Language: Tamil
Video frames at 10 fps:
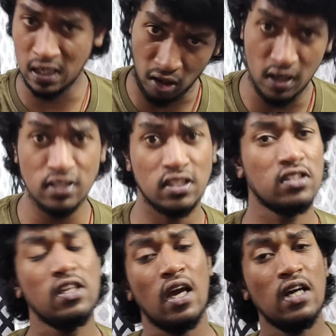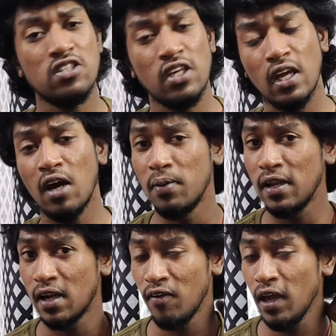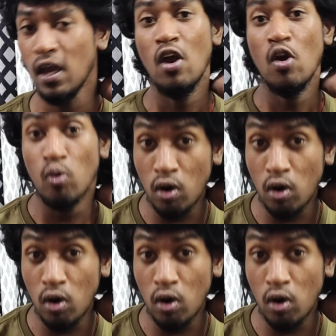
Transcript: இது நீங்கள் கிரயனிசஸ் நீங்கள் அடிச்சீங்க அப்படின்னாவே